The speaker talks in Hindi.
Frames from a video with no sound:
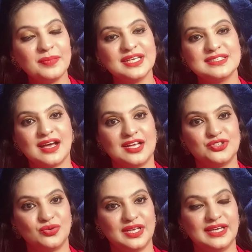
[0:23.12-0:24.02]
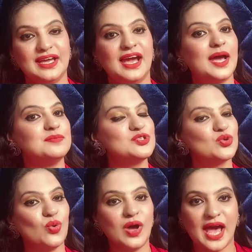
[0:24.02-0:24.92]
के साथ जुड़े हैं आई एम
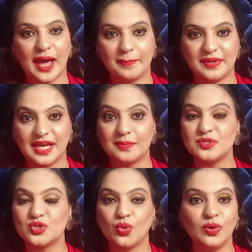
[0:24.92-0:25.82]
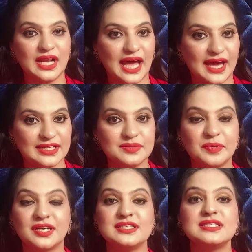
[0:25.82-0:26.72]
सो हैप्पी आई एम सो ग्लैड
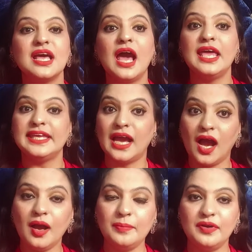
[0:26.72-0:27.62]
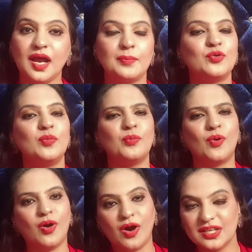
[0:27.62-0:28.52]
बिकॉज यहाँ पर आपको
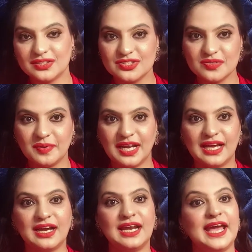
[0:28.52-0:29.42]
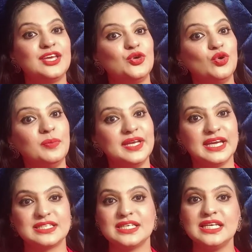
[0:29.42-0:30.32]
बहुत कुछ मिलेगा लाइक यू विल बी
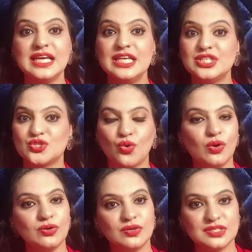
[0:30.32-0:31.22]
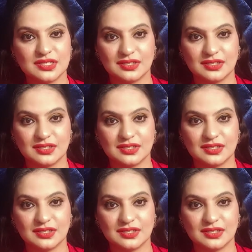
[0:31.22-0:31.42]
गेटिंग सो गुड